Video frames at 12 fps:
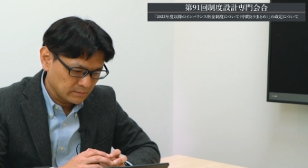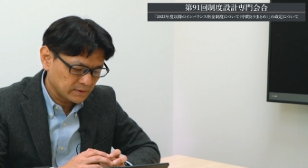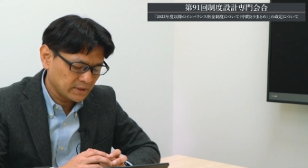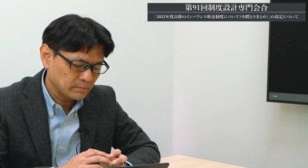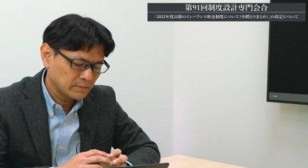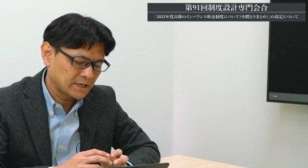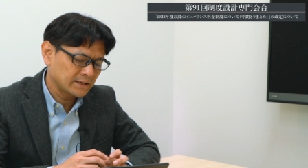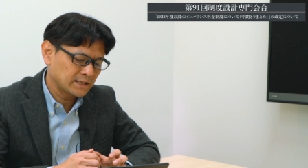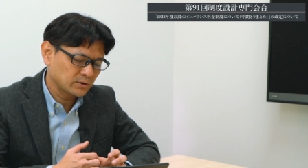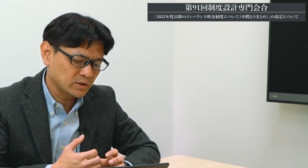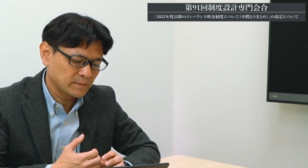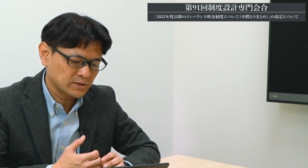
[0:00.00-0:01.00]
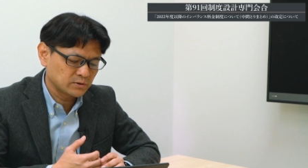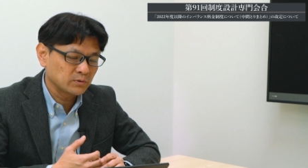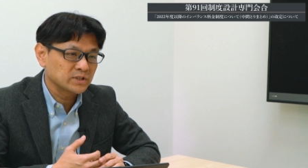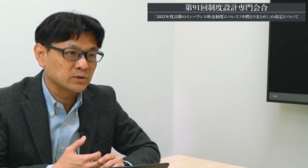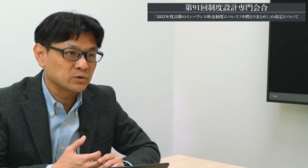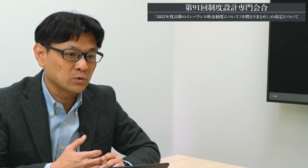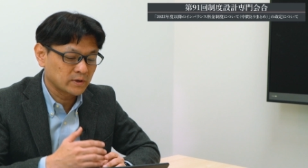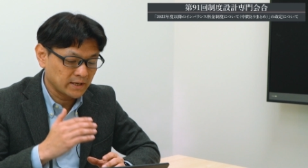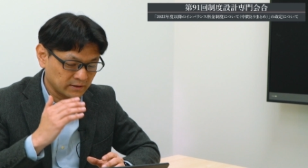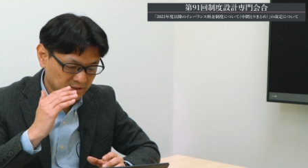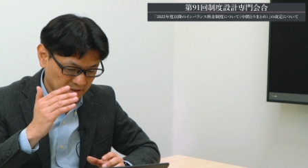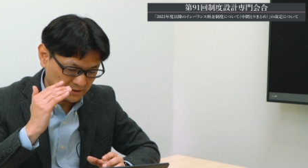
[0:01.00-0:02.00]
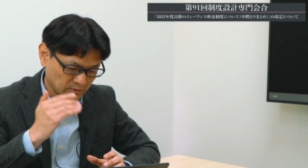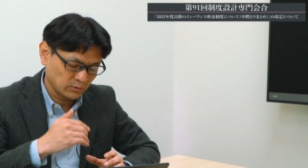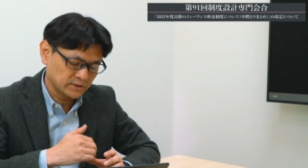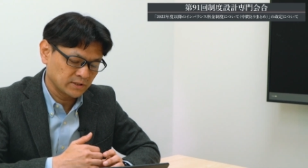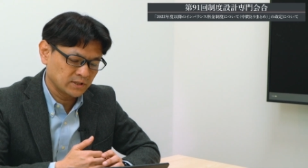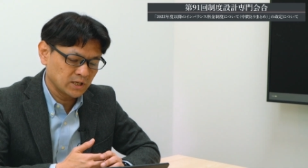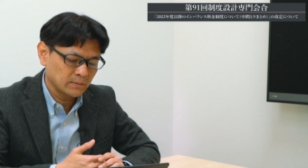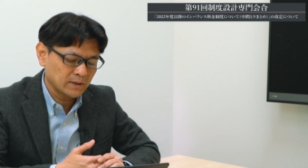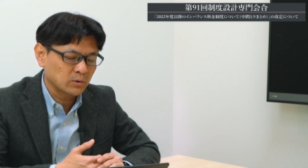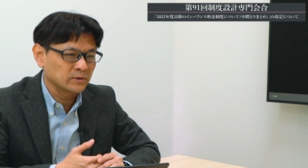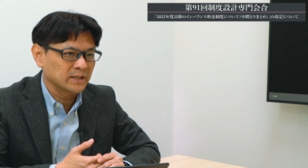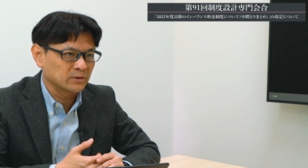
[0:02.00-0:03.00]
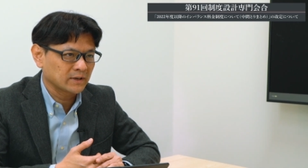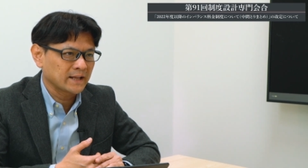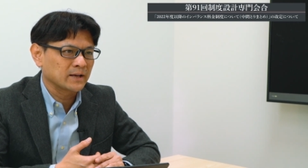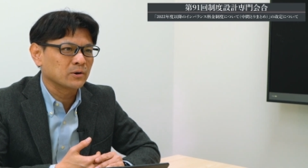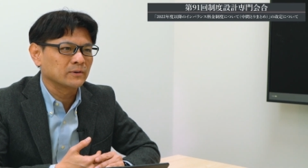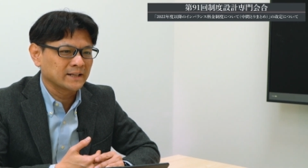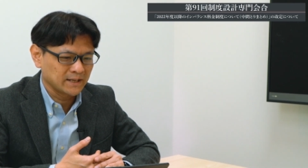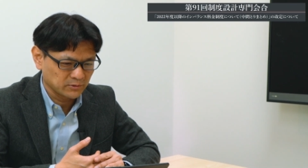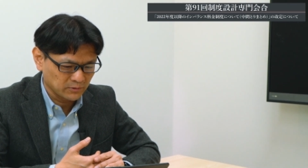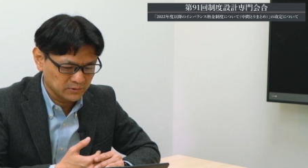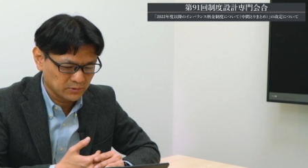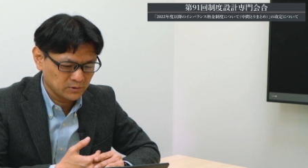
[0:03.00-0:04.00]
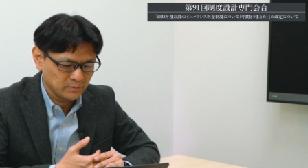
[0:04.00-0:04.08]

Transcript: で、まあ、来年度インバース料金の上限値の設定は今年度から変更ないというこ